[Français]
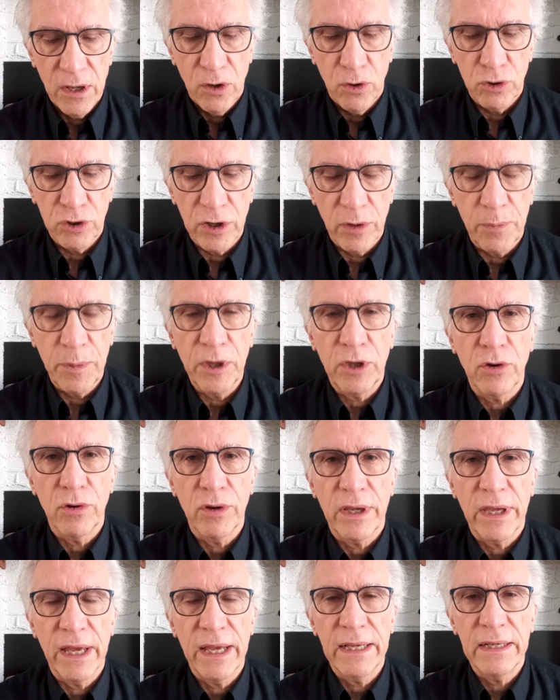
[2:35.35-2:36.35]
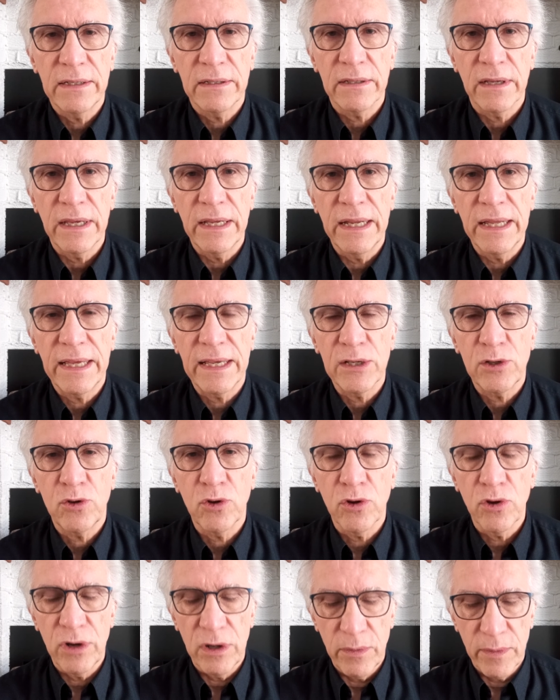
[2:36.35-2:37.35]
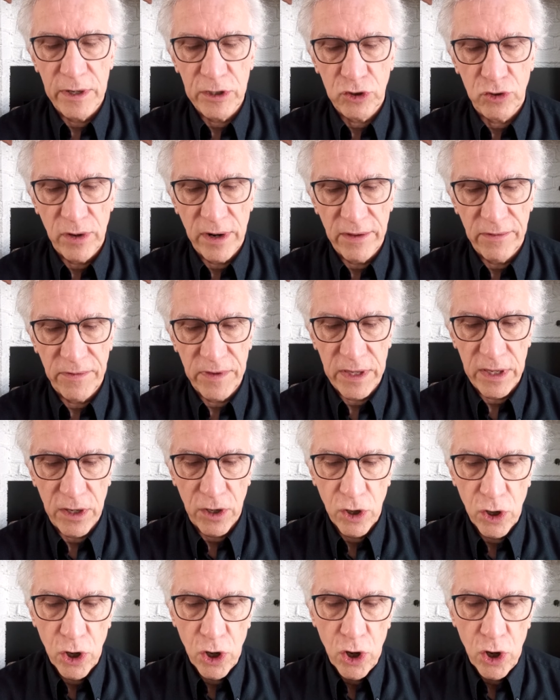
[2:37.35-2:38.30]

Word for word: Au chapitre 15, il est question de l'image de la vigne.